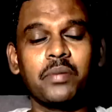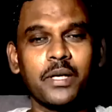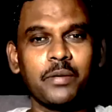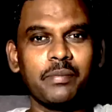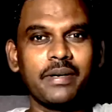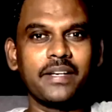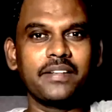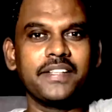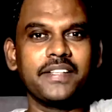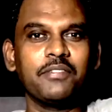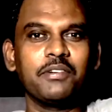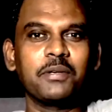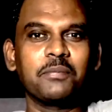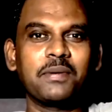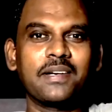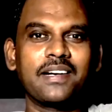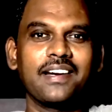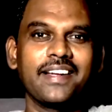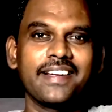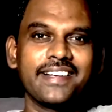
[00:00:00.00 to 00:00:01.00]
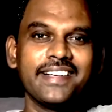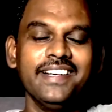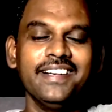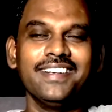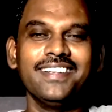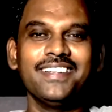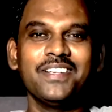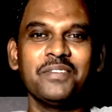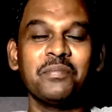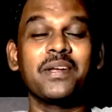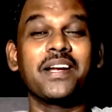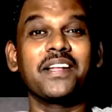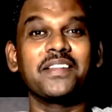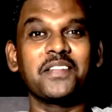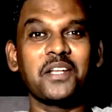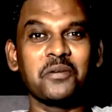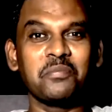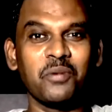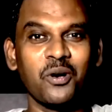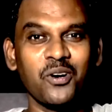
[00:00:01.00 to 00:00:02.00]
ప్రేమైన దేవుని బిడ్డలారా
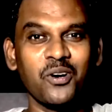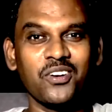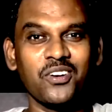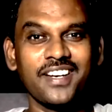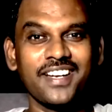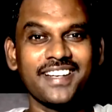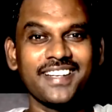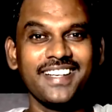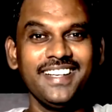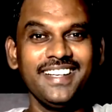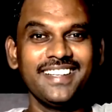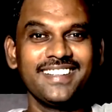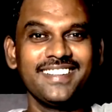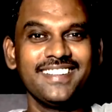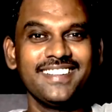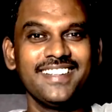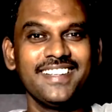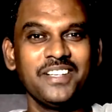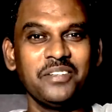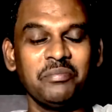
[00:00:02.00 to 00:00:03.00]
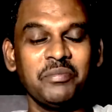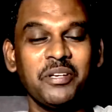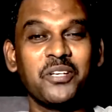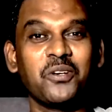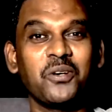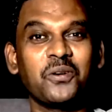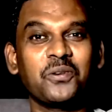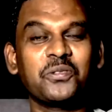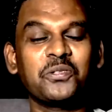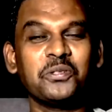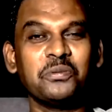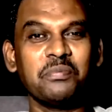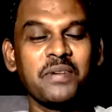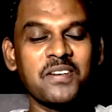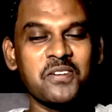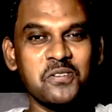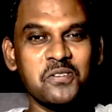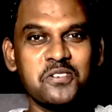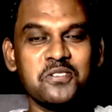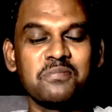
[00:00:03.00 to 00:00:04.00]
మీరందరూ బాగున్నారా మీ కొరకు మీ
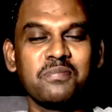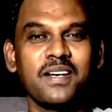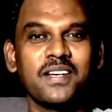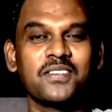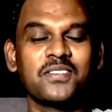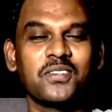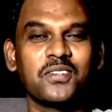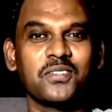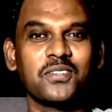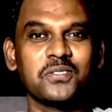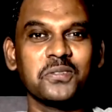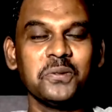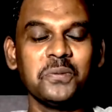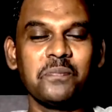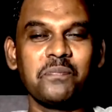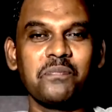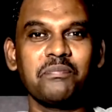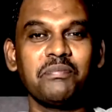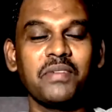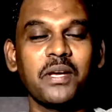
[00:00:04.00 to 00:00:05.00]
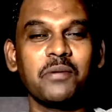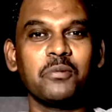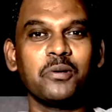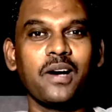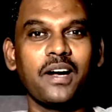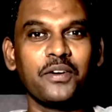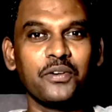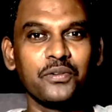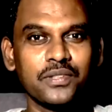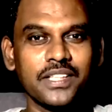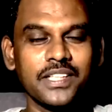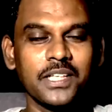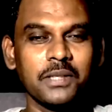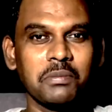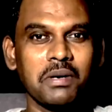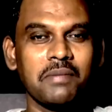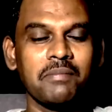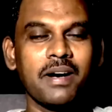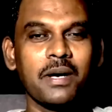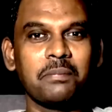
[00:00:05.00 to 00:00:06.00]
కుటుంబాల కొరకు మేము
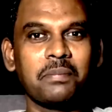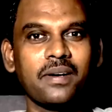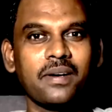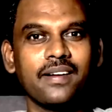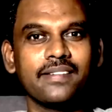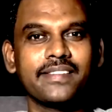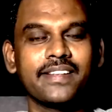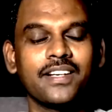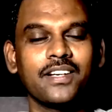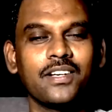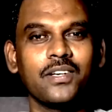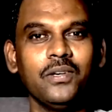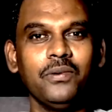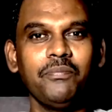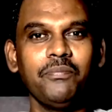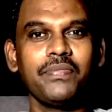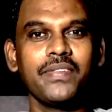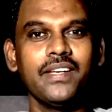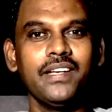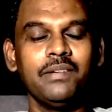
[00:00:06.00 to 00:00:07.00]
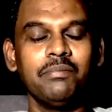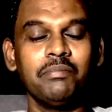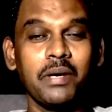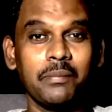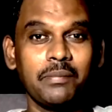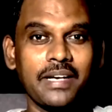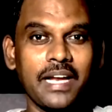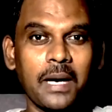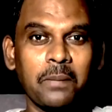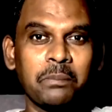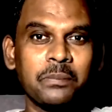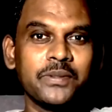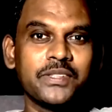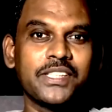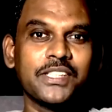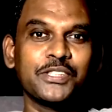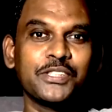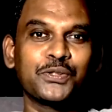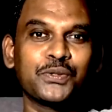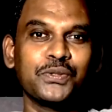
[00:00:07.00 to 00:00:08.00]
అనుదినమా మా ప్రార్థనలో మేము జ్ఞాపనం
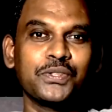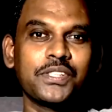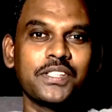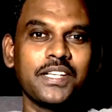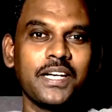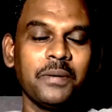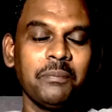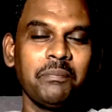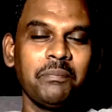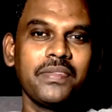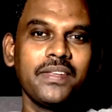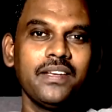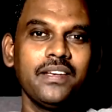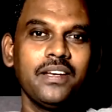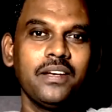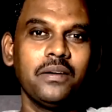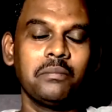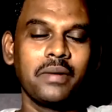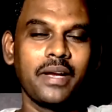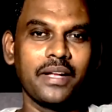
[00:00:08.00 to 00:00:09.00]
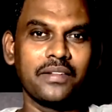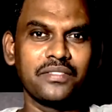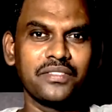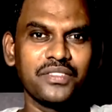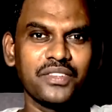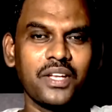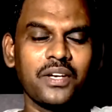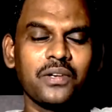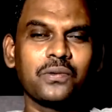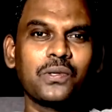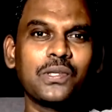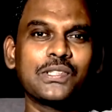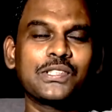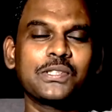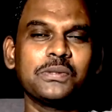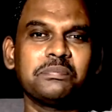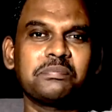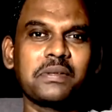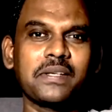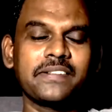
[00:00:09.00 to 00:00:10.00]
చేసుకుంటున్నాం మీ అందరి
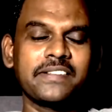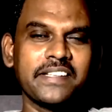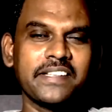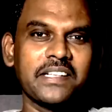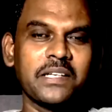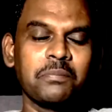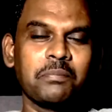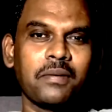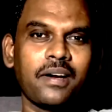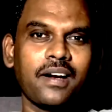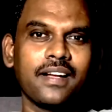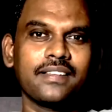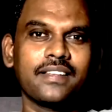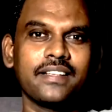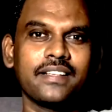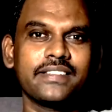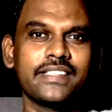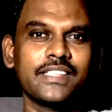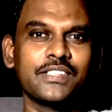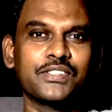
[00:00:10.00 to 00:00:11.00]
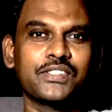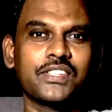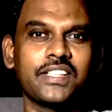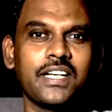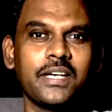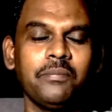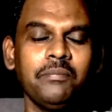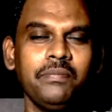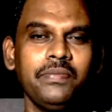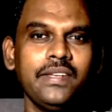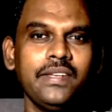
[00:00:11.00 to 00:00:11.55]
కోసం ప్రత్యేకంగా ప్రార్థన చేస్తున్నాం